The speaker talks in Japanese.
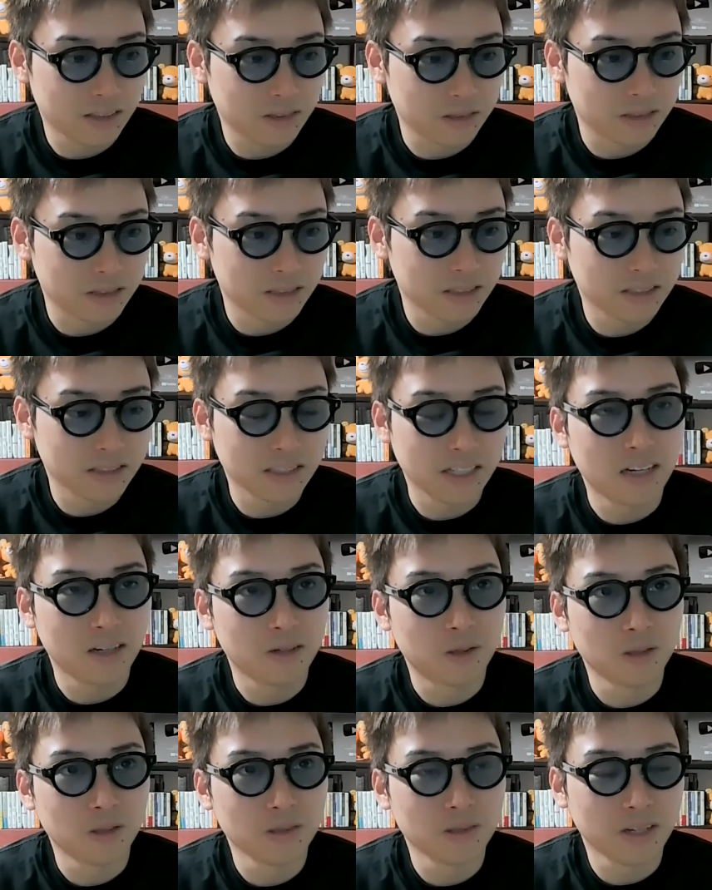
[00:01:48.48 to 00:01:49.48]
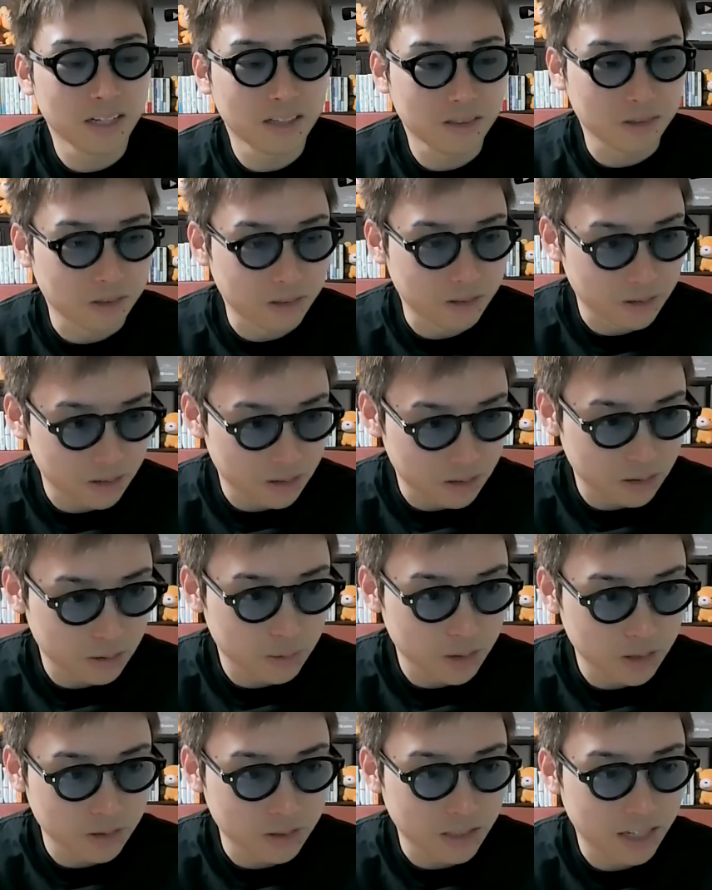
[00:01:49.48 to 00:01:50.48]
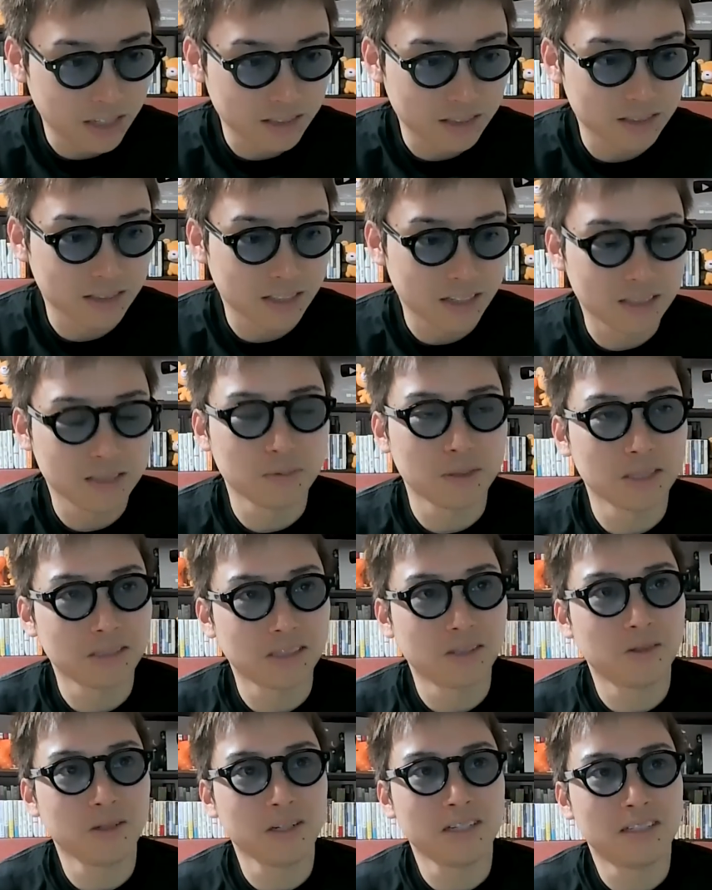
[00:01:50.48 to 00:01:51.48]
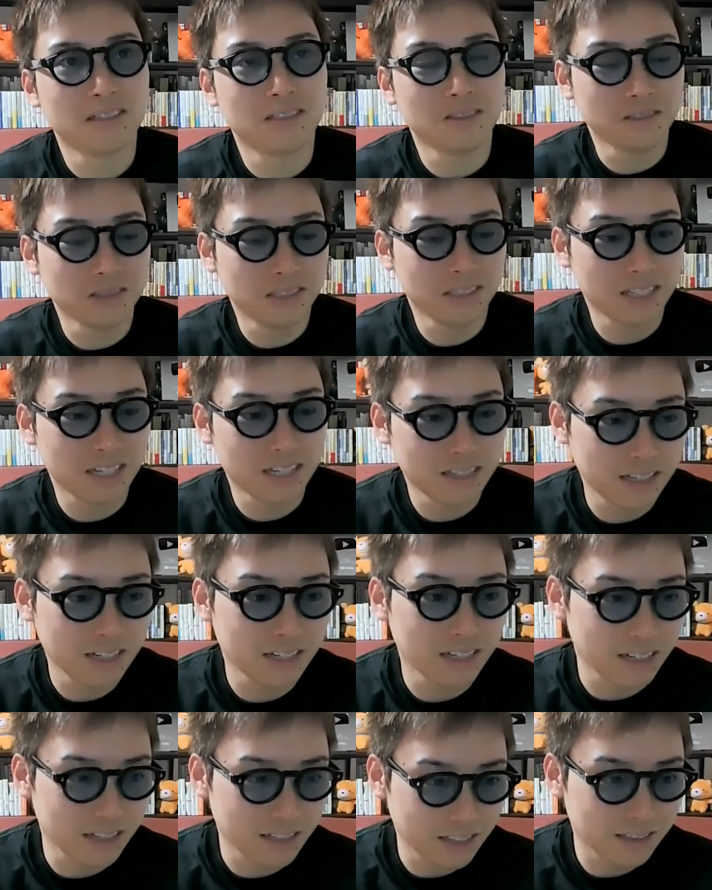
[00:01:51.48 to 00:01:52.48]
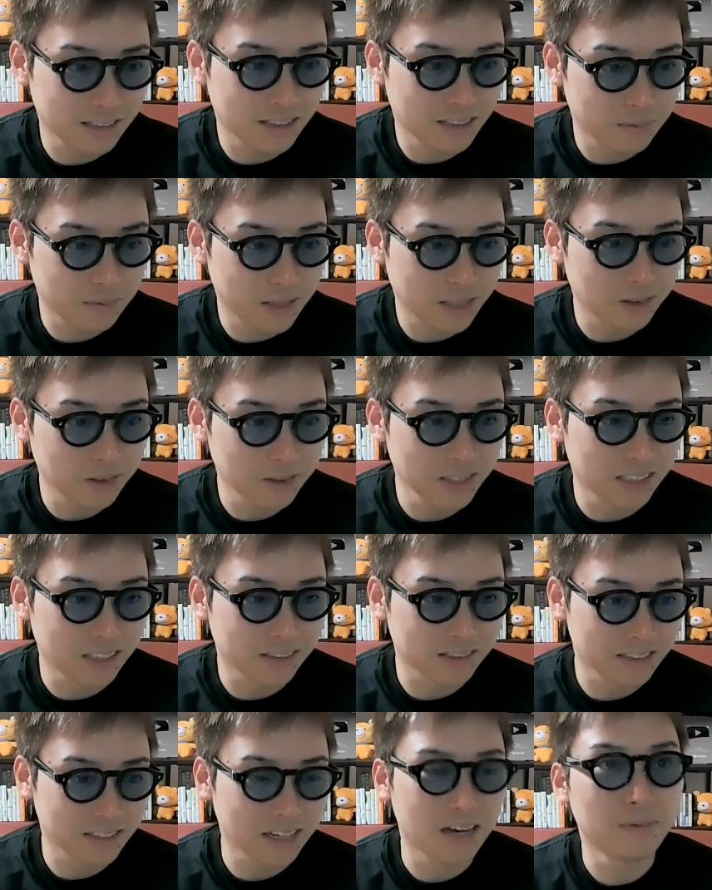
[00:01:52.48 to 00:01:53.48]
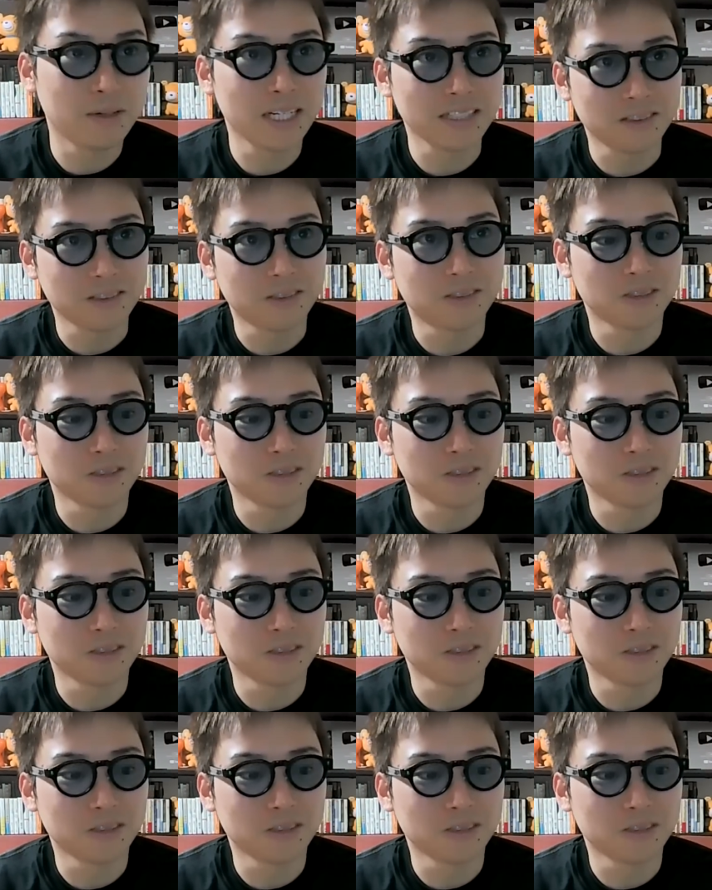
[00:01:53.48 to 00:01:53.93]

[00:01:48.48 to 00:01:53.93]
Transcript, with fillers: Google が Code Red というものを発令しました。これ非常事態宣言ですね。まあ、とにかくやばいと。